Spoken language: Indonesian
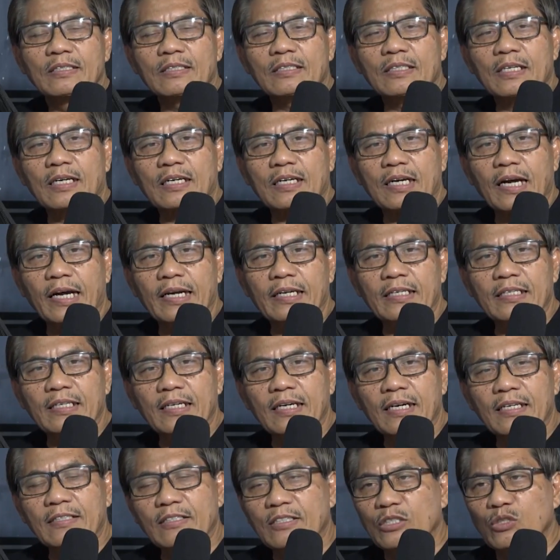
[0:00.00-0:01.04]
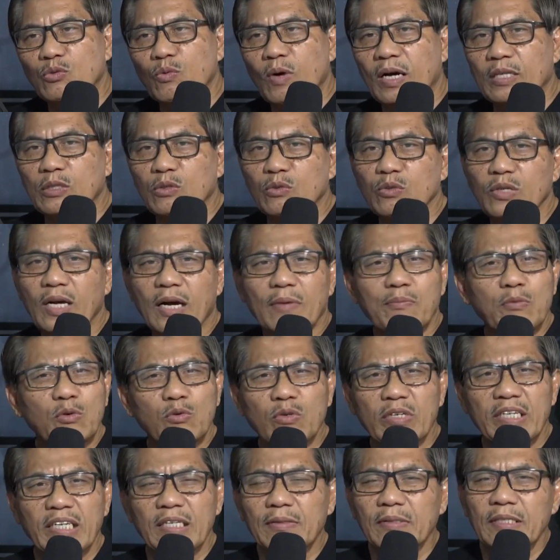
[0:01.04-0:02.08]
terkait dengan sesuatu yang
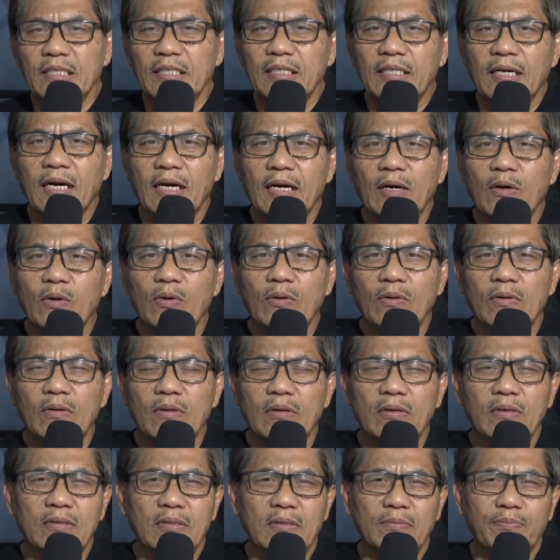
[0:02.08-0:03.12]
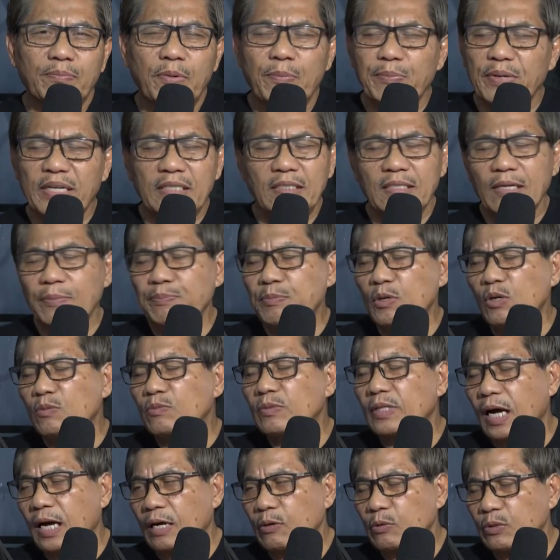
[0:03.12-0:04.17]
mungkin tidak oh, oh, pemirsa belum
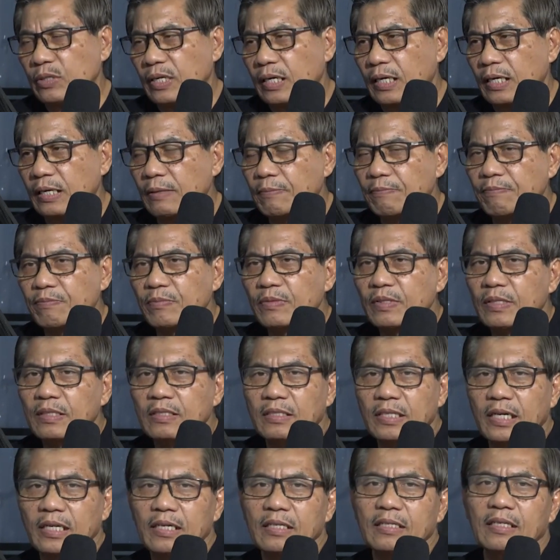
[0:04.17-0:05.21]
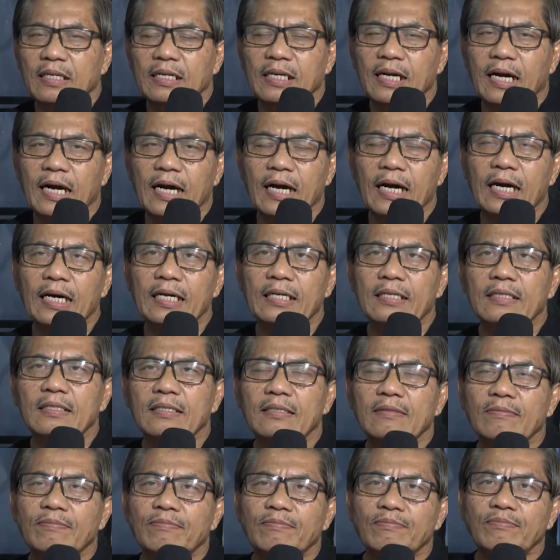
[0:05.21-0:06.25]
tahu ya. ya. Saya
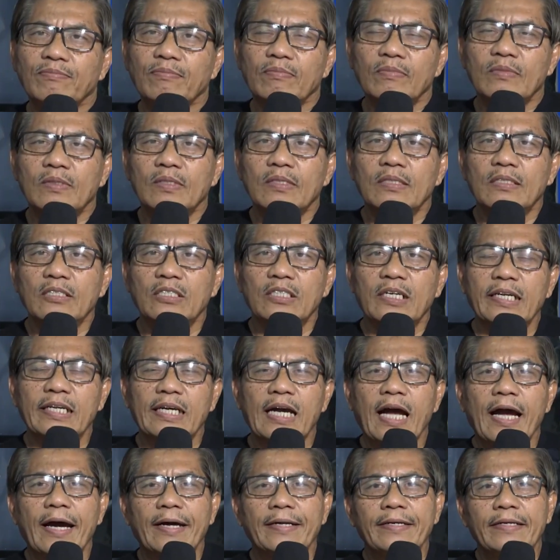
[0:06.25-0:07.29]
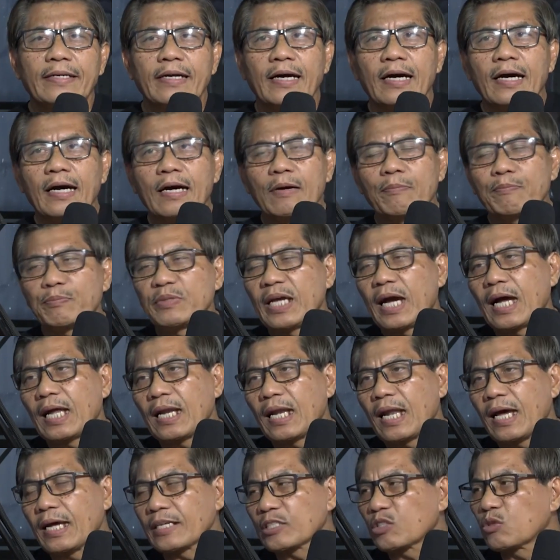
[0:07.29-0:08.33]
dengar sering ada
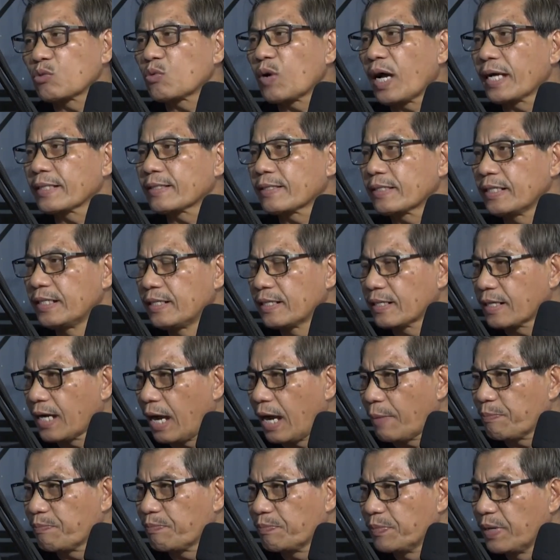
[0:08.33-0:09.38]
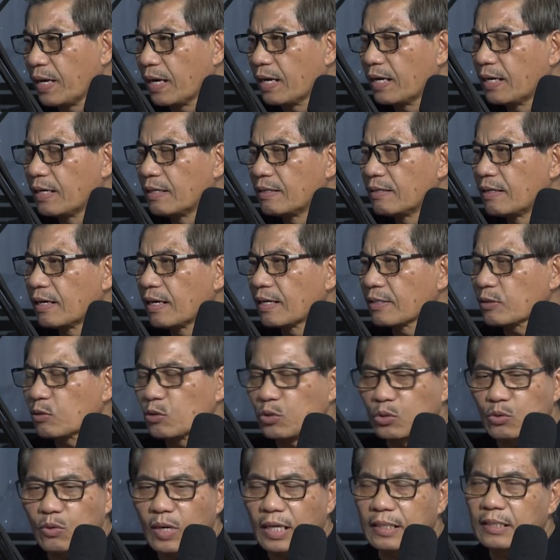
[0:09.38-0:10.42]
piala Suratin Cup ya, ya. atau
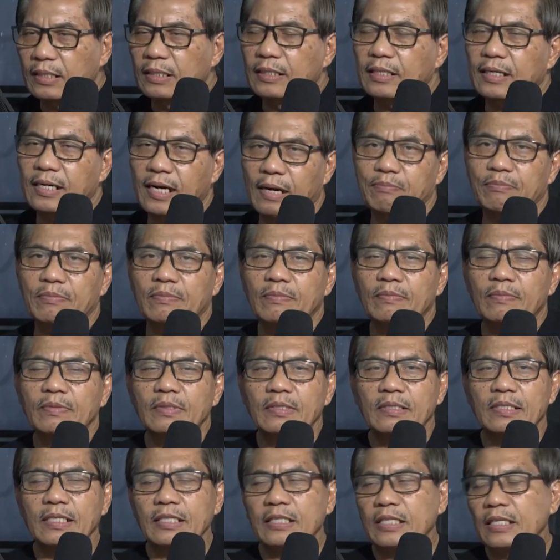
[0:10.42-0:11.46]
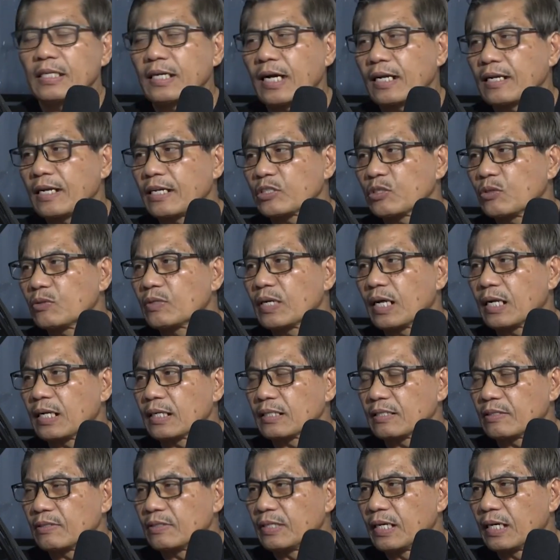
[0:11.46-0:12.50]
Suratin Cup hmm. di tingkat
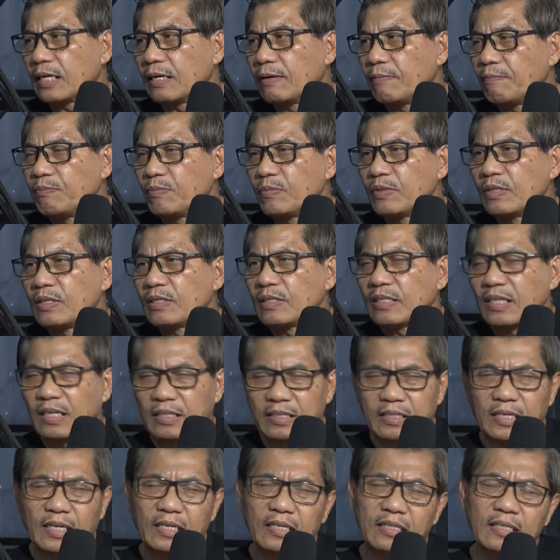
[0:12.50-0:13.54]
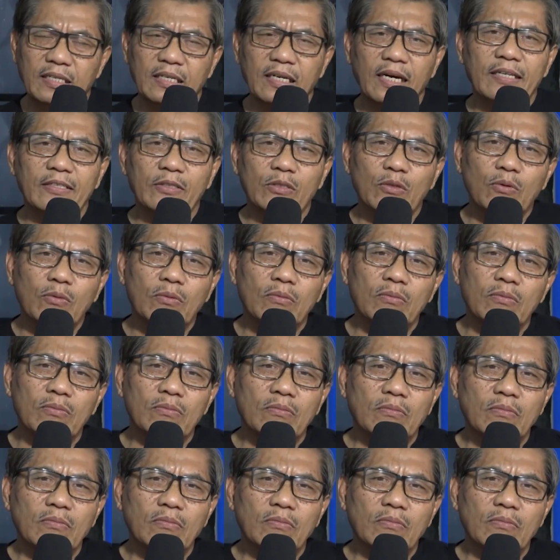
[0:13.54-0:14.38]
nasional itu ya. ya. ya. Dan saya dengar itu